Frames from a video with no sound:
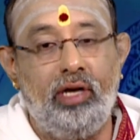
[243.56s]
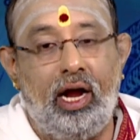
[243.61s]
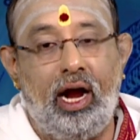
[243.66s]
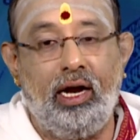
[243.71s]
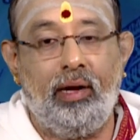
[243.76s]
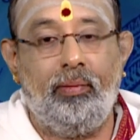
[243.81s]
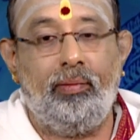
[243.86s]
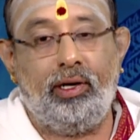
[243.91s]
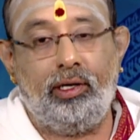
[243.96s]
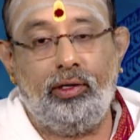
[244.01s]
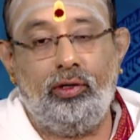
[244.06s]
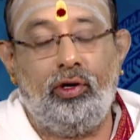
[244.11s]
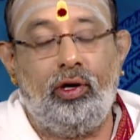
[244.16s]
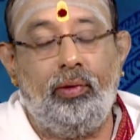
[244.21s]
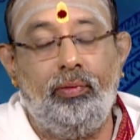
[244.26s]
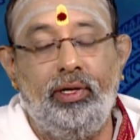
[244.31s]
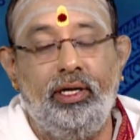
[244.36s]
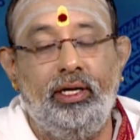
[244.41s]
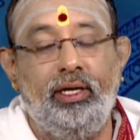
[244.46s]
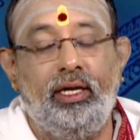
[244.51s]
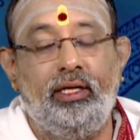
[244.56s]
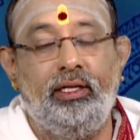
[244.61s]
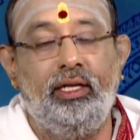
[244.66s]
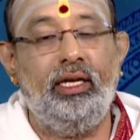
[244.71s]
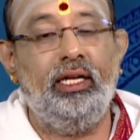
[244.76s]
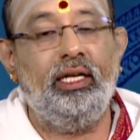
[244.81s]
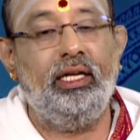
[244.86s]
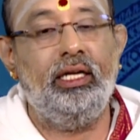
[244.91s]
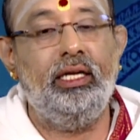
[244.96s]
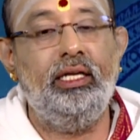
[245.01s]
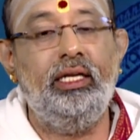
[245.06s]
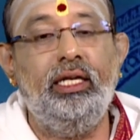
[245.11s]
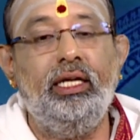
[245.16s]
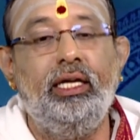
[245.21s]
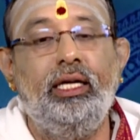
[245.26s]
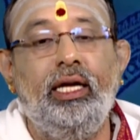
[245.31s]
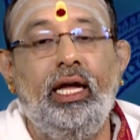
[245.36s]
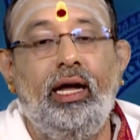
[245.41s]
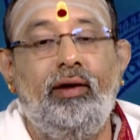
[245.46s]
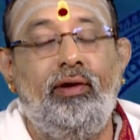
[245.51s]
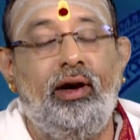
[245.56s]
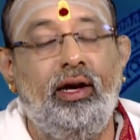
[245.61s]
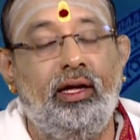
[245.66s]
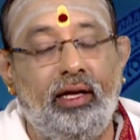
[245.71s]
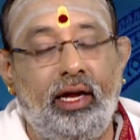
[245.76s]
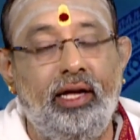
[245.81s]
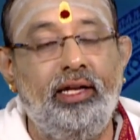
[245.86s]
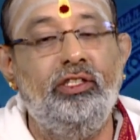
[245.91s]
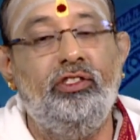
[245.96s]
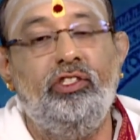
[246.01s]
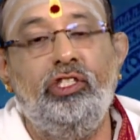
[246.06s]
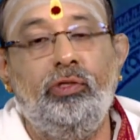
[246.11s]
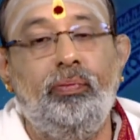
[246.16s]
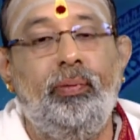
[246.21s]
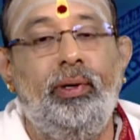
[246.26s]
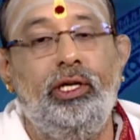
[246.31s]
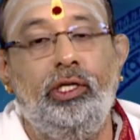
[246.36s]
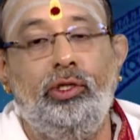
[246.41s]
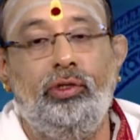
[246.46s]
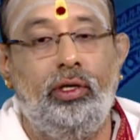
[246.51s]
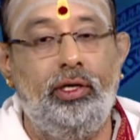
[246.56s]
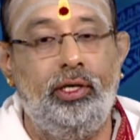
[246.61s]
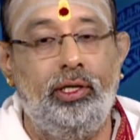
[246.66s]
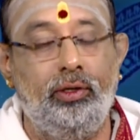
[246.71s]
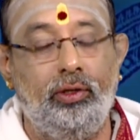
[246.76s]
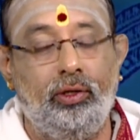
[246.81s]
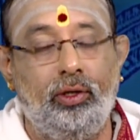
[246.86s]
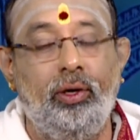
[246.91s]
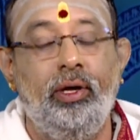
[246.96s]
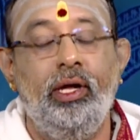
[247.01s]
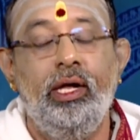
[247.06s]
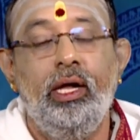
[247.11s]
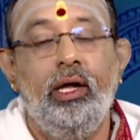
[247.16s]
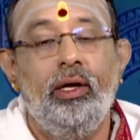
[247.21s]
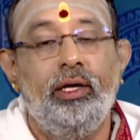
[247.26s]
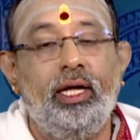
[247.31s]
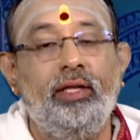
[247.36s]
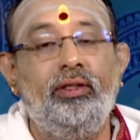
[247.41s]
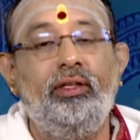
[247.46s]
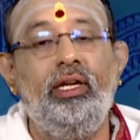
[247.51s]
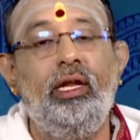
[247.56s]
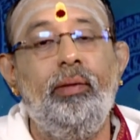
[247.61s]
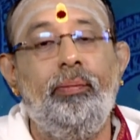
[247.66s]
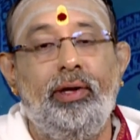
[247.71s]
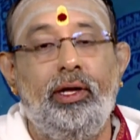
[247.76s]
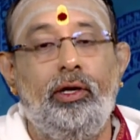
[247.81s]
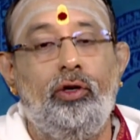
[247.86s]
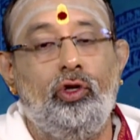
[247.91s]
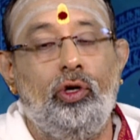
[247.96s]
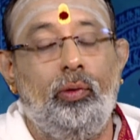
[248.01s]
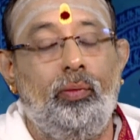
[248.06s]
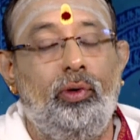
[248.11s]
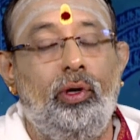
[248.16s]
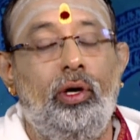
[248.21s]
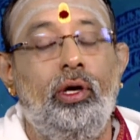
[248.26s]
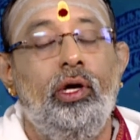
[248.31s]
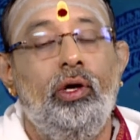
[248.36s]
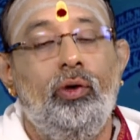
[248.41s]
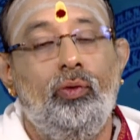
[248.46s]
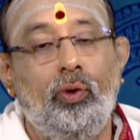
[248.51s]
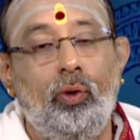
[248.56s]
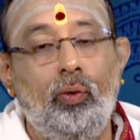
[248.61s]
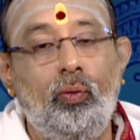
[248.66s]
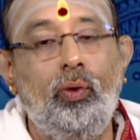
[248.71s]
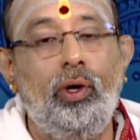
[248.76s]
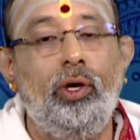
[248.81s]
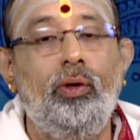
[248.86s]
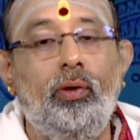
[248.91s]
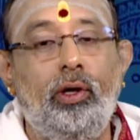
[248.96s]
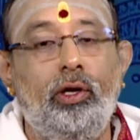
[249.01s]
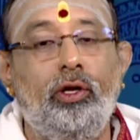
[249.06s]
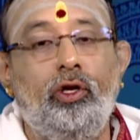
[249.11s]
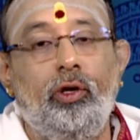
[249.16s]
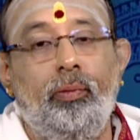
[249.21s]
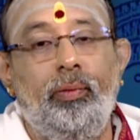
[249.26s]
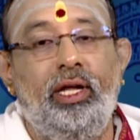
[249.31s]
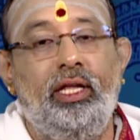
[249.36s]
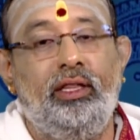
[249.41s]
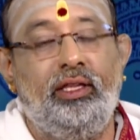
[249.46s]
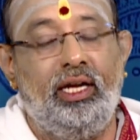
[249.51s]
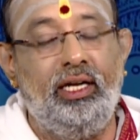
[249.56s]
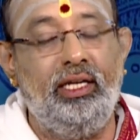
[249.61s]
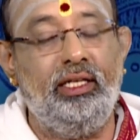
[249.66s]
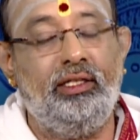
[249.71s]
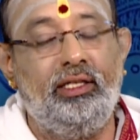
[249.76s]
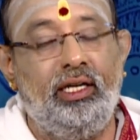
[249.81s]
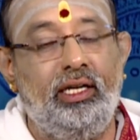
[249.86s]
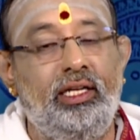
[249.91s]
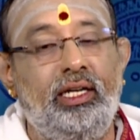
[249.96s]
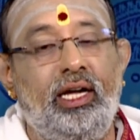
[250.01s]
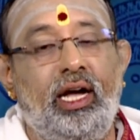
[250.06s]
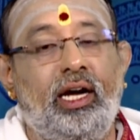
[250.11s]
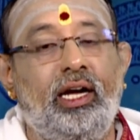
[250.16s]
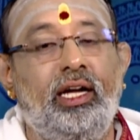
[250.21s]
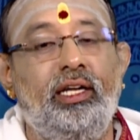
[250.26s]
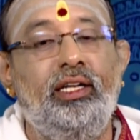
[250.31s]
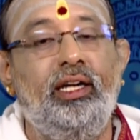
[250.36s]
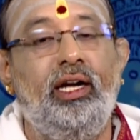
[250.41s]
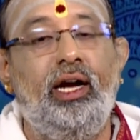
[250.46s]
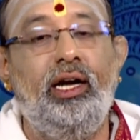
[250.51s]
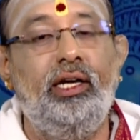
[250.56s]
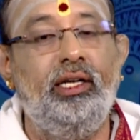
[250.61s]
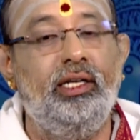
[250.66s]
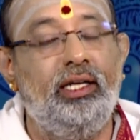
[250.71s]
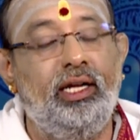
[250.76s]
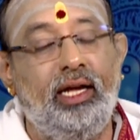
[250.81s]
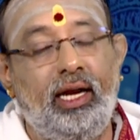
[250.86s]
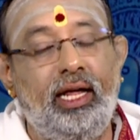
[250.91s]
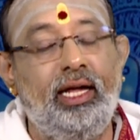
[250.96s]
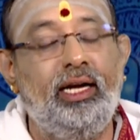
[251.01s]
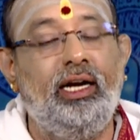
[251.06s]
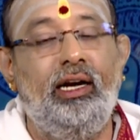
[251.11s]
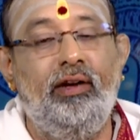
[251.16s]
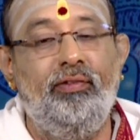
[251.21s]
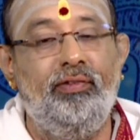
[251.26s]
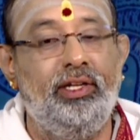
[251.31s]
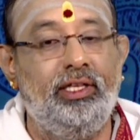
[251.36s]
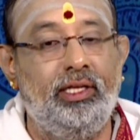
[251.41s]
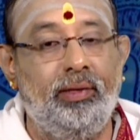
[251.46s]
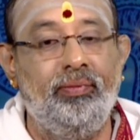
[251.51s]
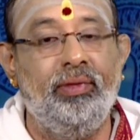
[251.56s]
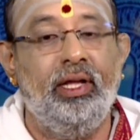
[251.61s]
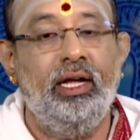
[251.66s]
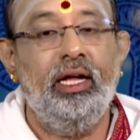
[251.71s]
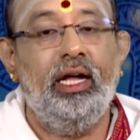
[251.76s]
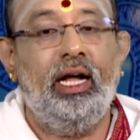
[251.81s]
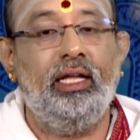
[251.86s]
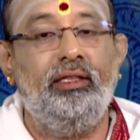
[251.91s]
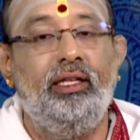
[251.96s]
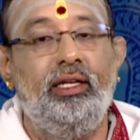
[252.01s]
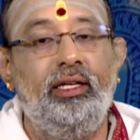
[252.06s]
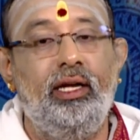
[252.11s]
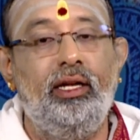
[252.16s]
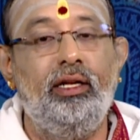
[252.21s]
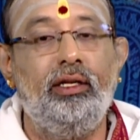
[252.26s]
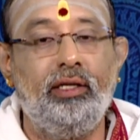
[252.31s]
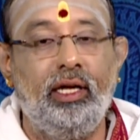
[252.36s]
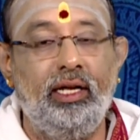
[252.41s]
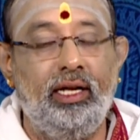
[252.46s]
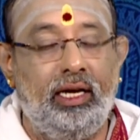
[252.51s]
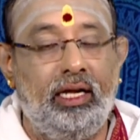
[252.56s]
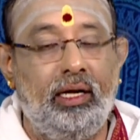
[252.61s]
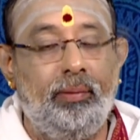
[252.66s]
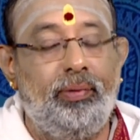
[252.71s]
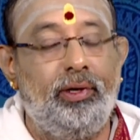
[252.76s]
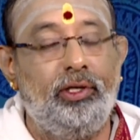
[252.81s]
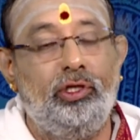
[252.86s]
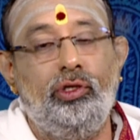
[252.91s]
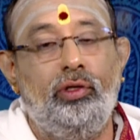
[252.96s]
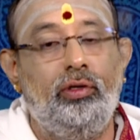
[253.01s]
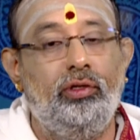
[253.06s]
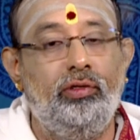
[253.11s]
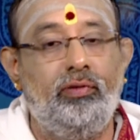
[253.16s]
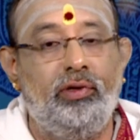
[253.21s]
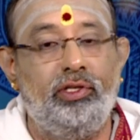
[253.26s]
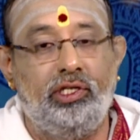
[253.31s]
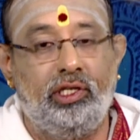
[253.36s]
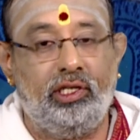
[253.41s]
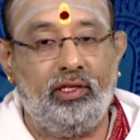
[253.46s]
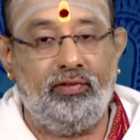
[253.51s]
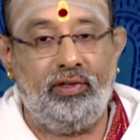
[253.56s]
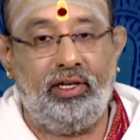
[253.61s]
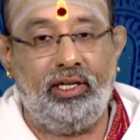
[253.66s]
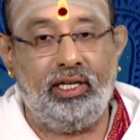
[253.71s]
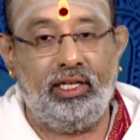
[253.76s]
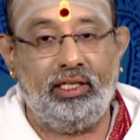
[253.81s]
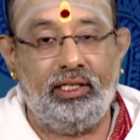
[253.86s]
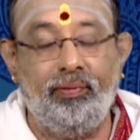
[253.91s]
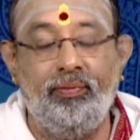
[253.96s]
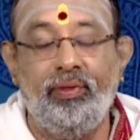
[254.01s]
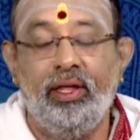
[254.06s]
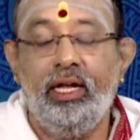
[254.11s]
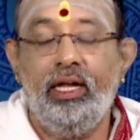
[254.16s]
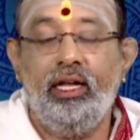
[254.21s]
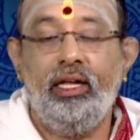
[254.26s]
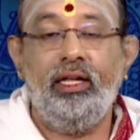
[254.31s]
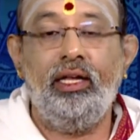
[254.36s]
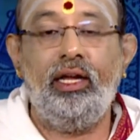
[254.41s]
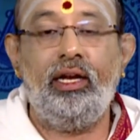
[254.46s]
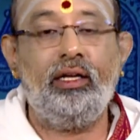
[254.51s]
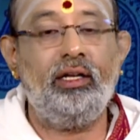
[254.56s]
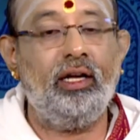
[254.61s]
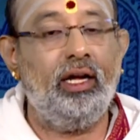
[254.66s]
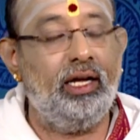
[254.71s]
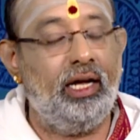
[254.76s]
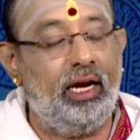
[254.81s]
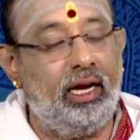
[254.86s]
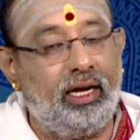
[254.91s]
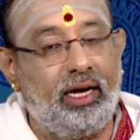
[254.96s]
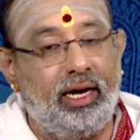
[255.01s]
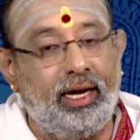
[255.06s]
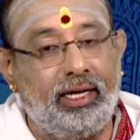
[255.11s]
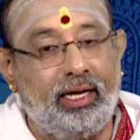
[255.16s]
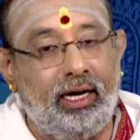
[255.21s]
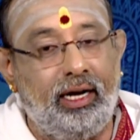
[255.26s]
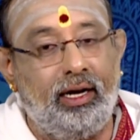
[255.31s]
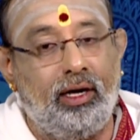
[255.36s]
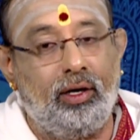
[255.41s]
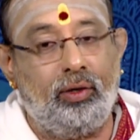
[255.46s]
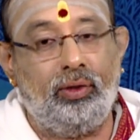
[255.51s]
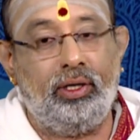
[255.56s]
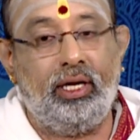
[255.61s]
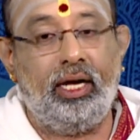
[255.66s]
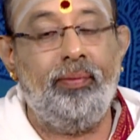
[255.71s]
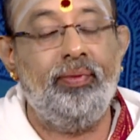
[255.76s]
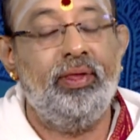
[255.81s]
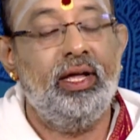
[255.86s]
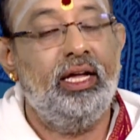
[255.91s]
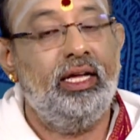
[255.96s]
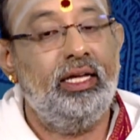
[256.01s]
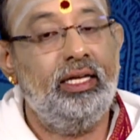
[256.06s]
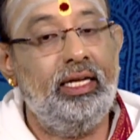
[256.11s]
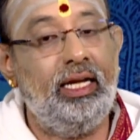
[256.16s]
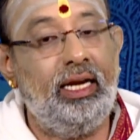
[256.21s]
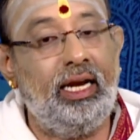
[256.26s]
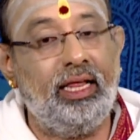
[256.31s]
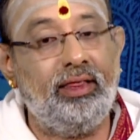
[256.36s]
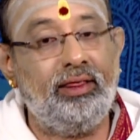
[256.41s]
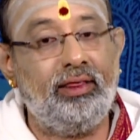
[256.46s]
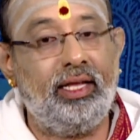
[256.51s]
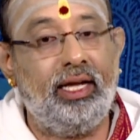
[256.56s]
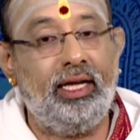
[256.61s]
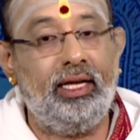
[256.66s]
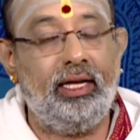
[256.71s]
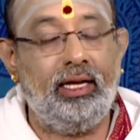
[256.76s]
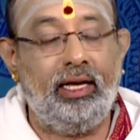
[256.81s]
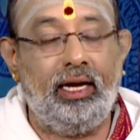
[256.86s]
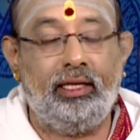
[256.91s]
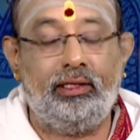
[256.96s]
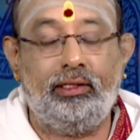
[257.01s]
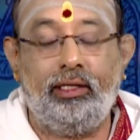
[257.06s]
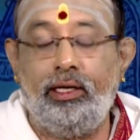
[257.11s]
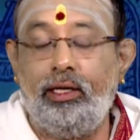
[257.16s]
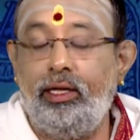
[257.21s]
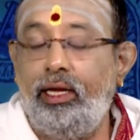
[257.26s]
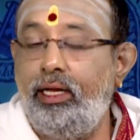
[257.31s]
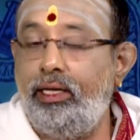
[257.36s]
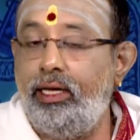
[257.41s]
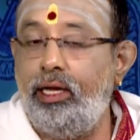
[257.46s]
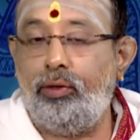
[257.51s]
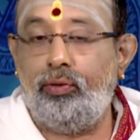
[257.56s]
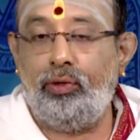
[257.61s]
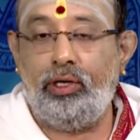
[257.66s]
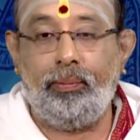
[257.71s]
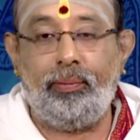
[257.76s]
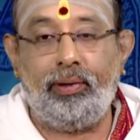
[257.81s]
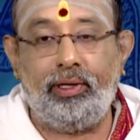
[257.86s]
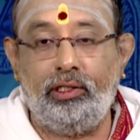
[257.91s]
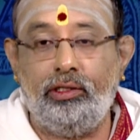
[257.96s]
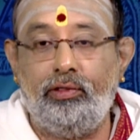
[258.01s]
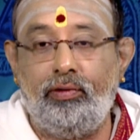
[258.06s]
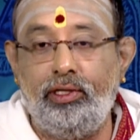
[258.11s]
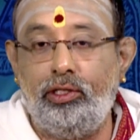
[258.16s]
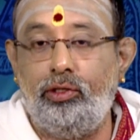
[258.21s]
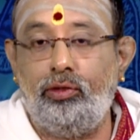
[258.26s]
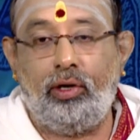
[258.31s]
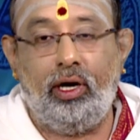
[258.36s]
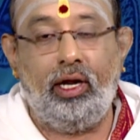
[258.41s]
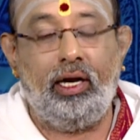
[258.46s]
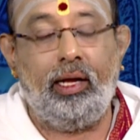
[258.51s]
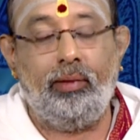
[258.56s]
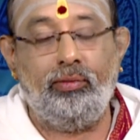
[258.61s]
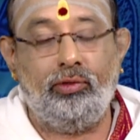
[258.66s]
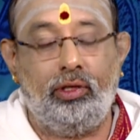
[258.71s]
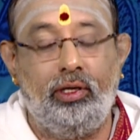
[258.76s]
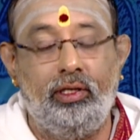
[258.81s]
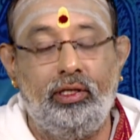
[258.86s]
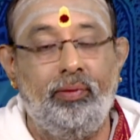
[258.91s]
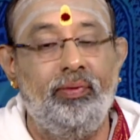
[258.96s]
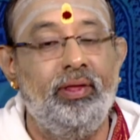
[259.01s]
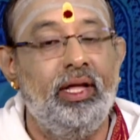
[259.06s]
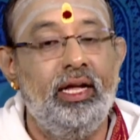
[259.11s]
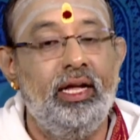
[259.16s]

ஸ்நானம் பண்ணணும் அப்படிங்கிறத நீங்கள் இன்றைக்கே அவளுக்கெல்லாம் இன்சிஸ்ட் பண்ணி சொல்லிவிடுங்க எத்தனை பேர் இருக்குமோ ஒவ்வொருவருக்குமே தனித்தனியாக ஏழு இலைகள் வீதம் அந்த எருக்க இலையை பறிச்சுன்னு வந்து வச்சுக்க வேண்டியது எருக்க இலை கிடைக்கலனா கூட இலந்தை இலத்து இலையை கூட பறித்து வைத்து கொள்ளலாம்னு சொல்லுது